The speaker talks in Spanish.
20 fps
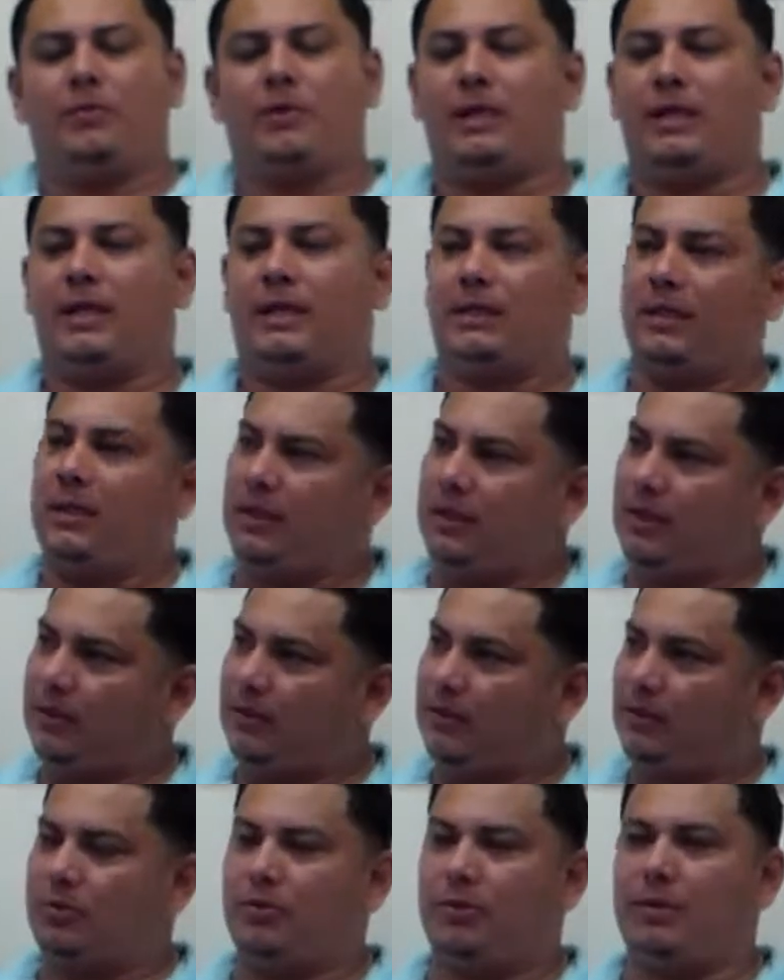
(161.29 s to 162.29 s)
yo vine aquí,
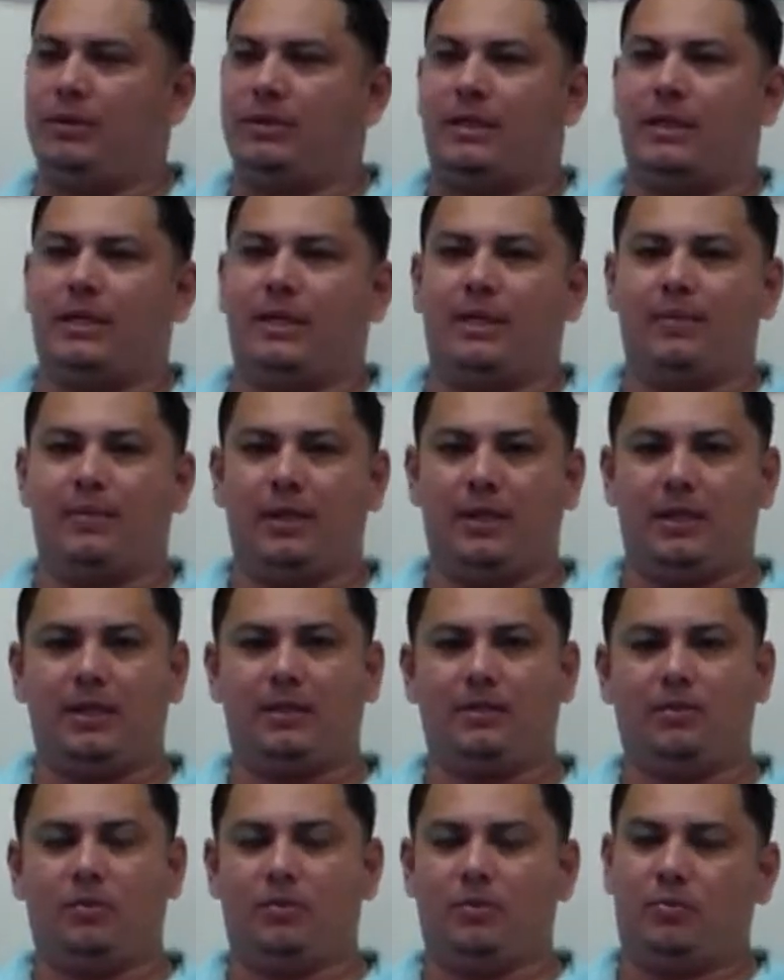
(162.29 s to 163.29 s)
yo entré
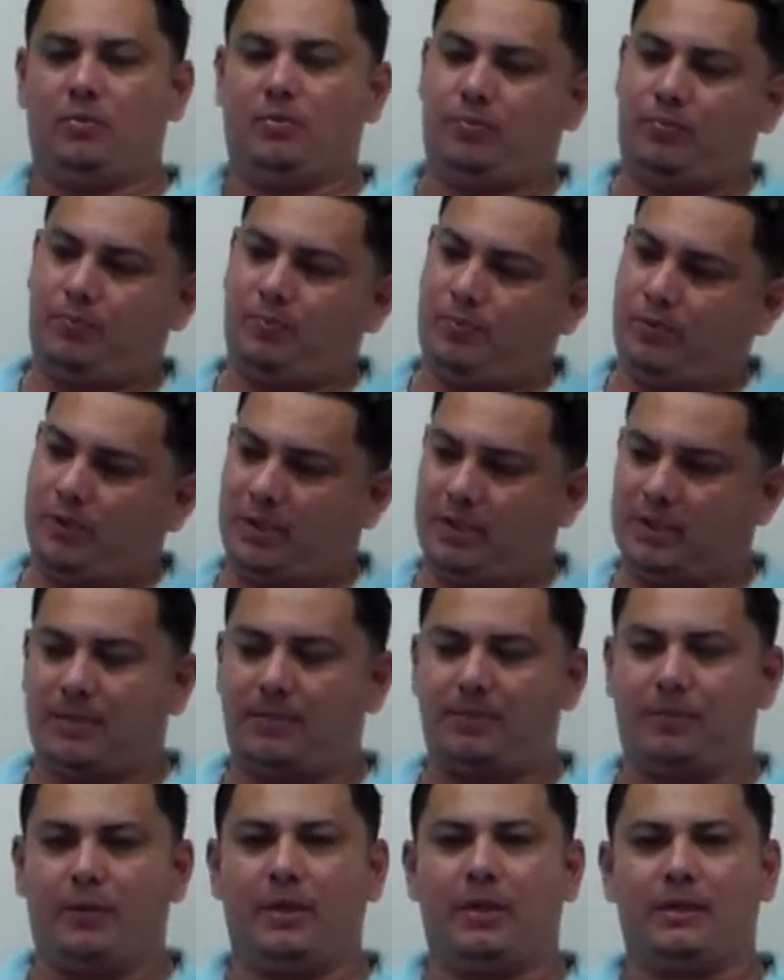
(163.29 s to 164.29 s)
caminando por
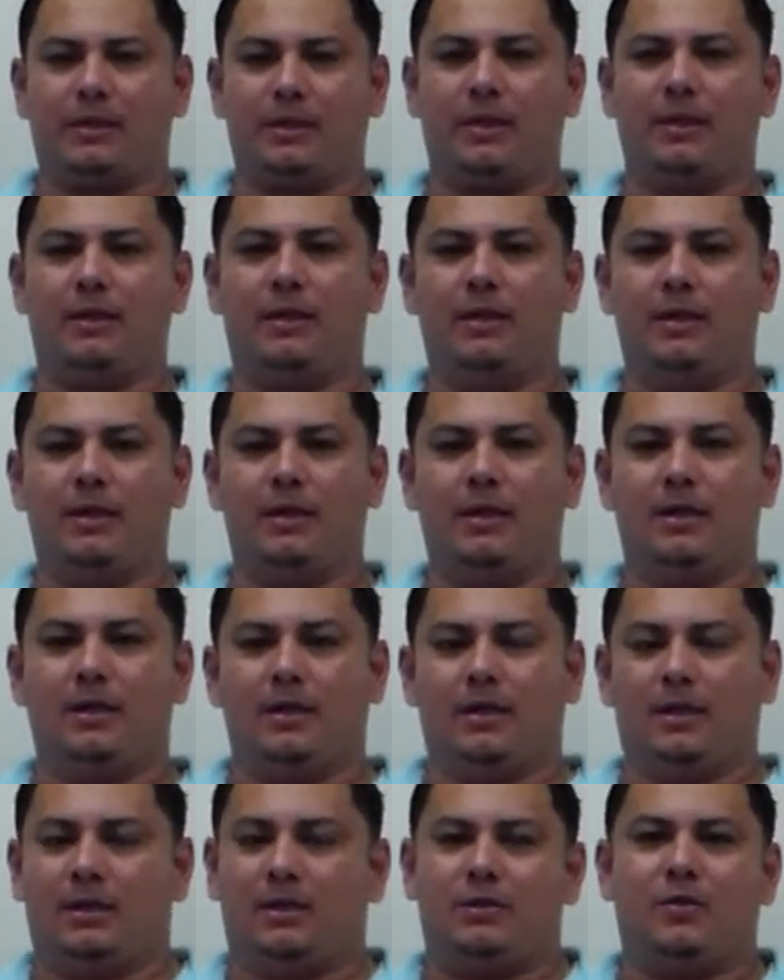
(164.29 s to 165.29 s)
esa puerta
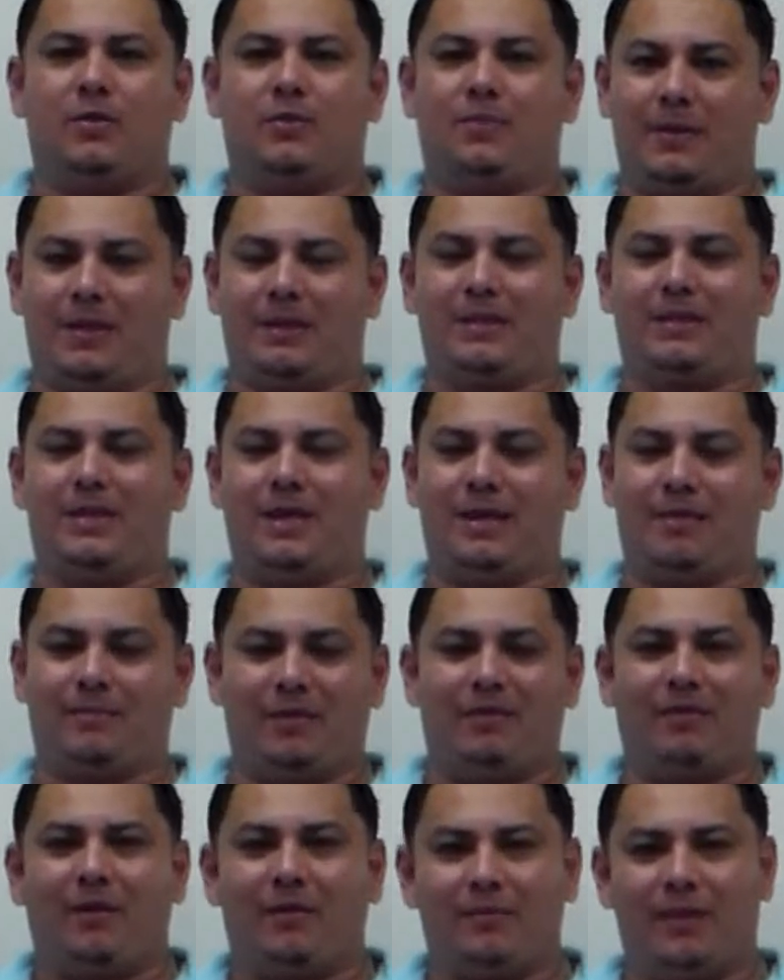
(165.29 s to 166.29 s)
y sorprendí a
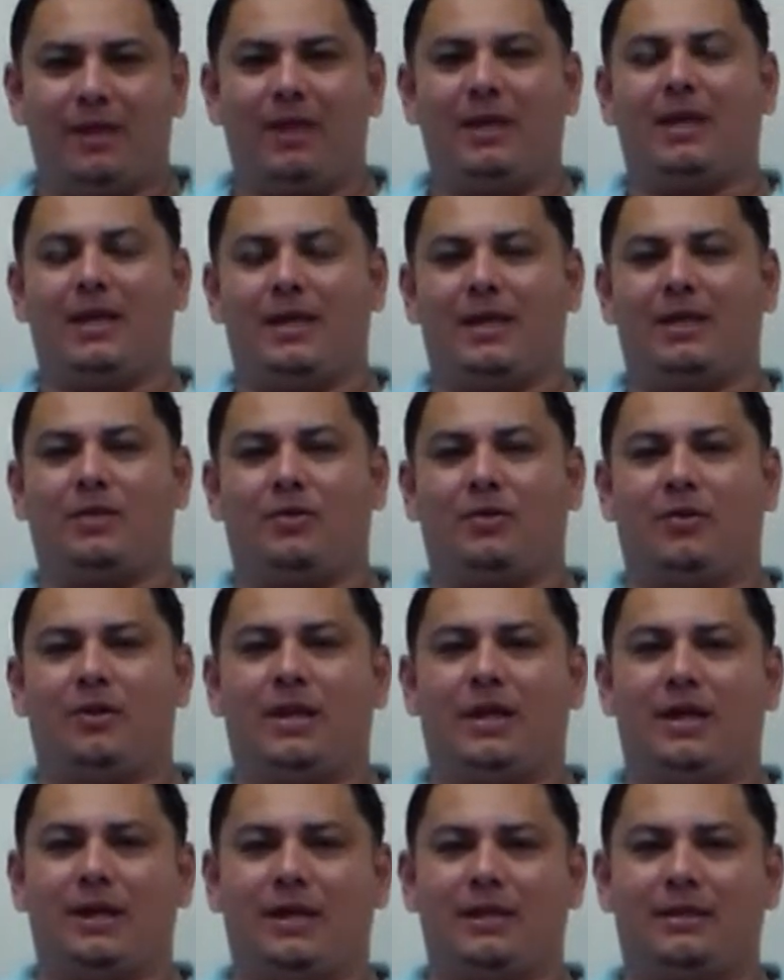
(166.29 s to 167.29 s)
mi familia y a toda
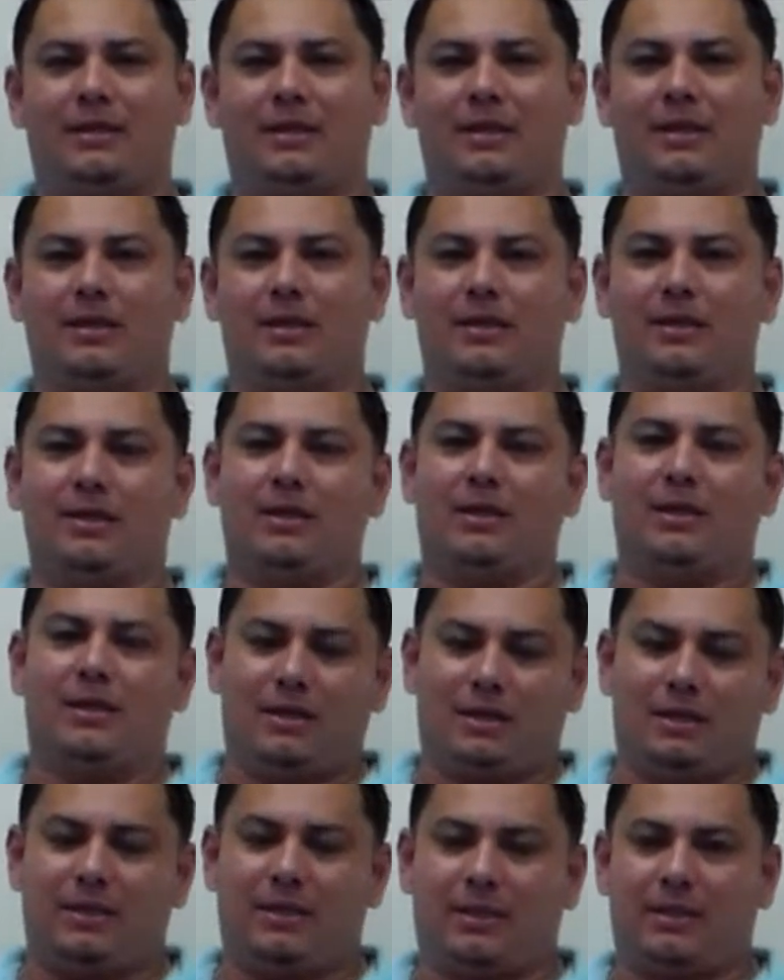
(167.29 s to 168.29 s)
la gente
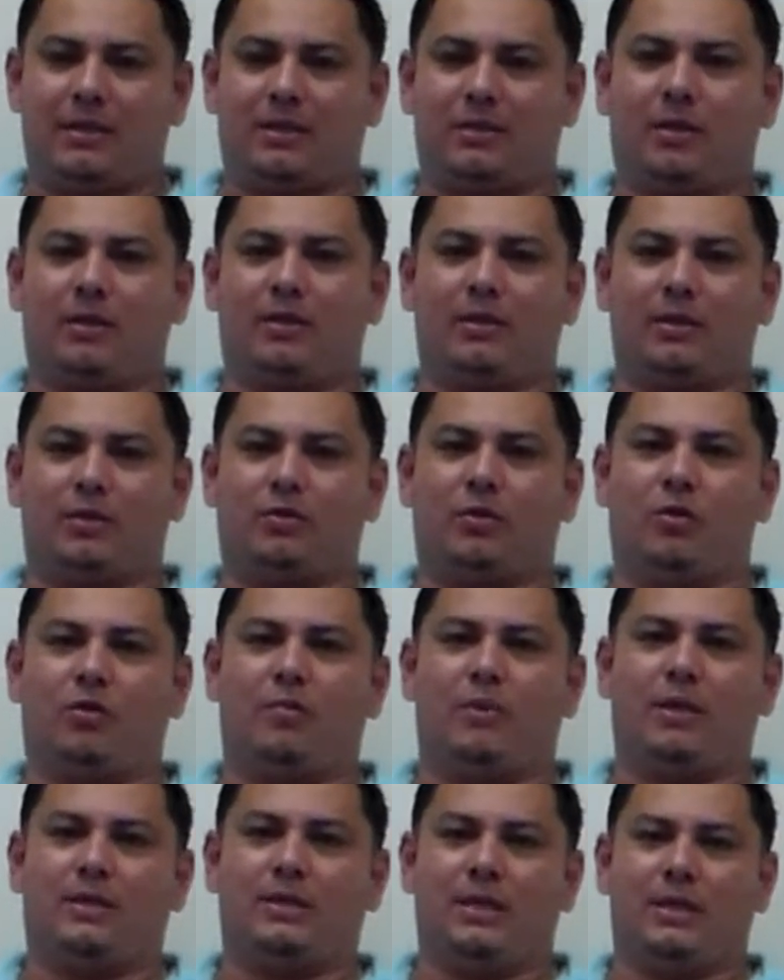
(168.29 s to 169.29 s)
de que estaba
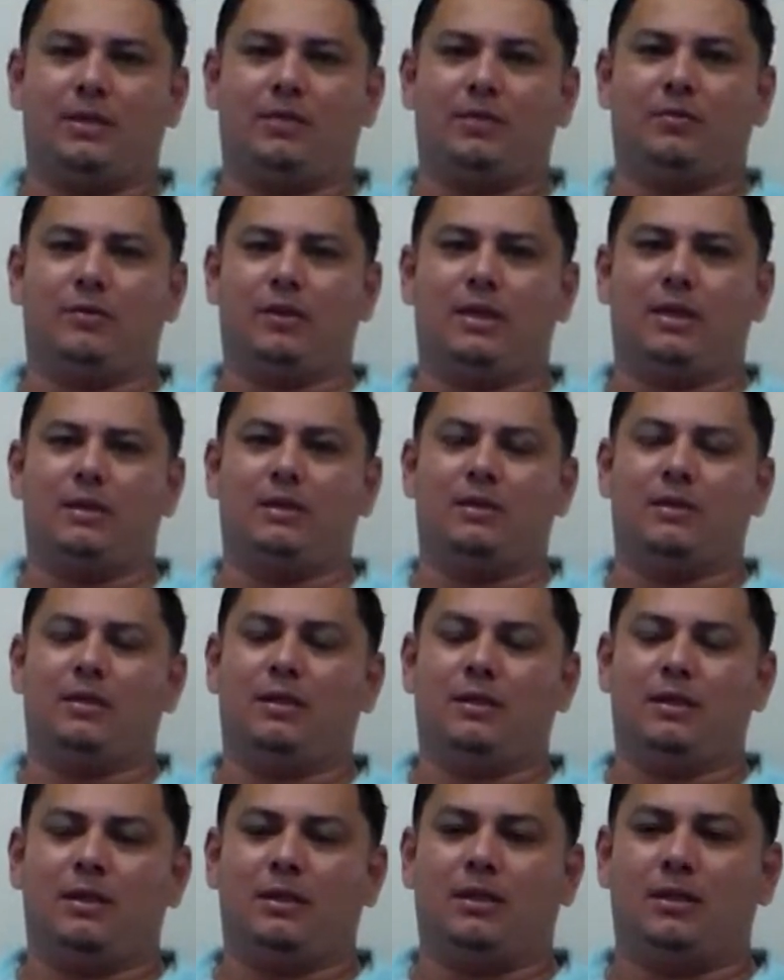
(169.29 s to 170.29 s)
todo marchando bien.
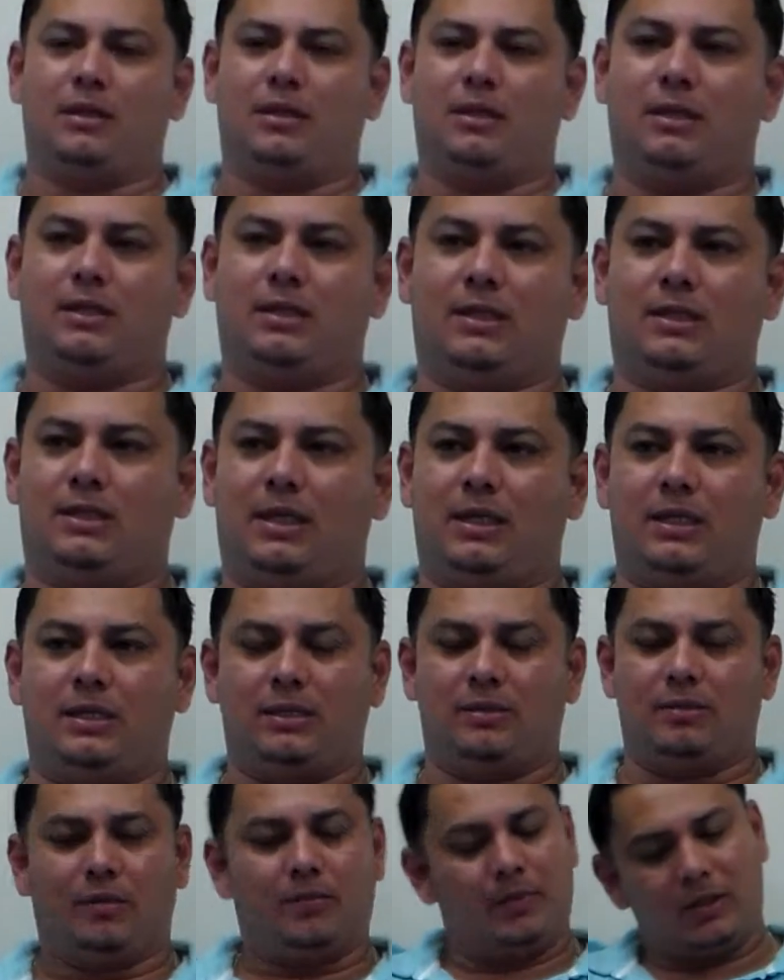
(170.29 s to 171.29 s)
Y desde
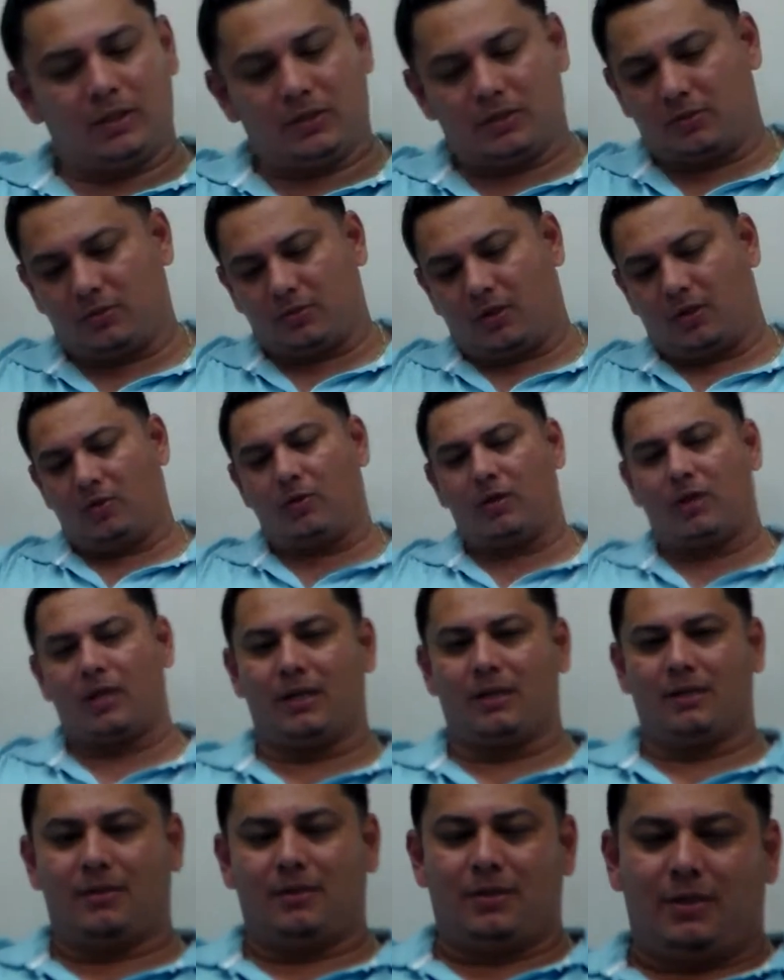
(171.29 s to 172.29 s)
ese momento yo
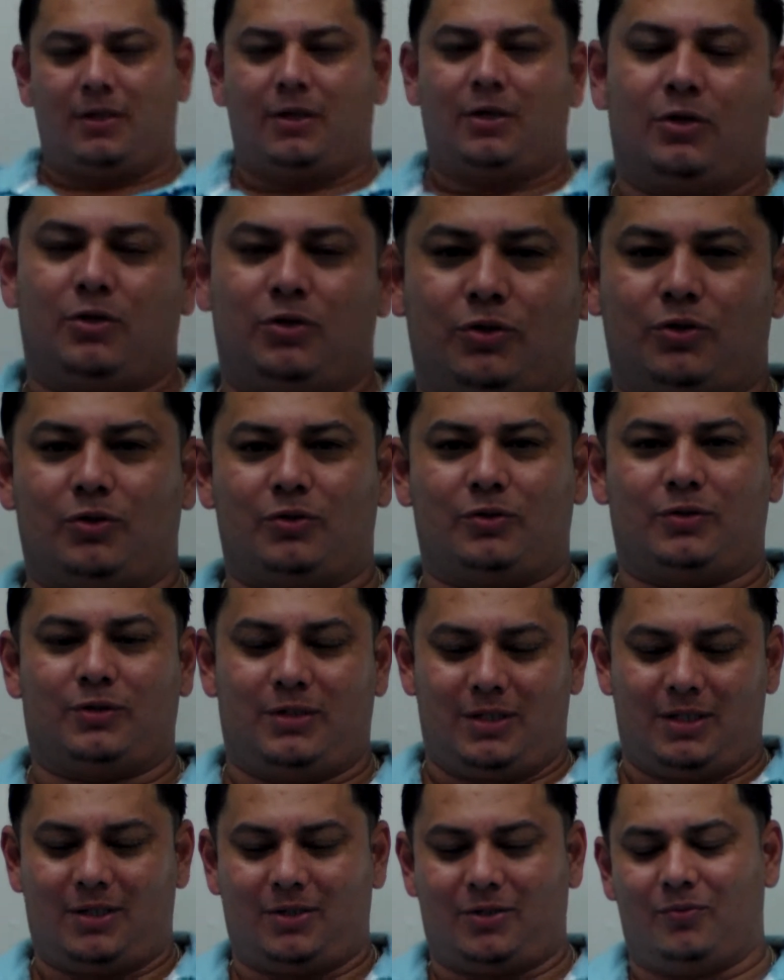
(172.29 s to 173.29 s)
ahora, no
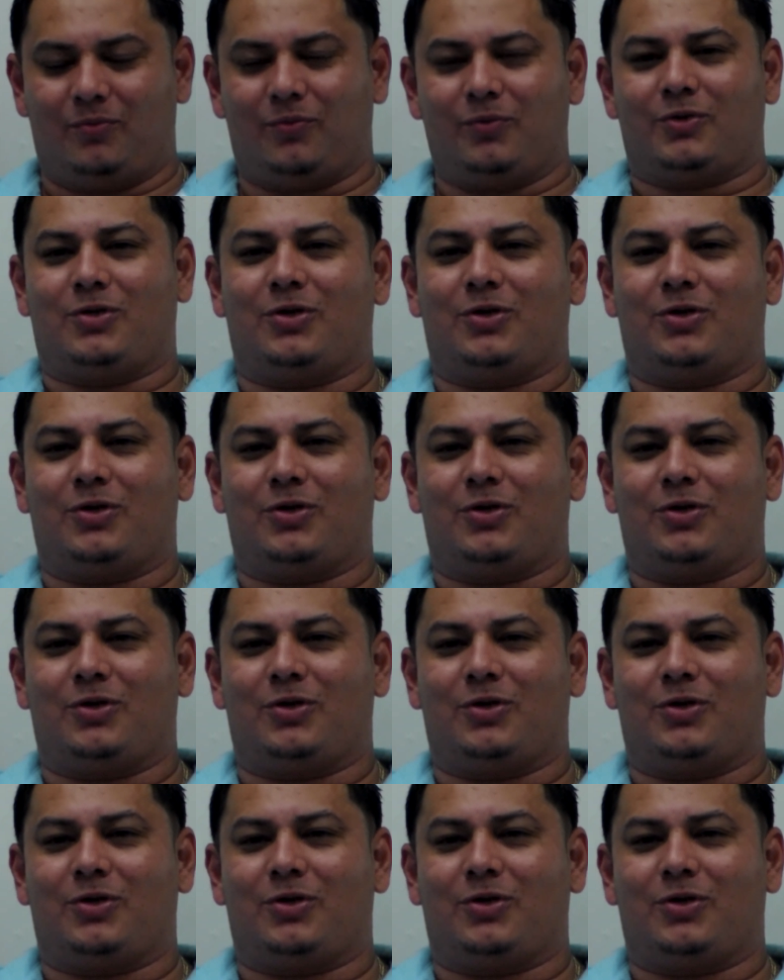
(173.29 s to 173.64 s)
siento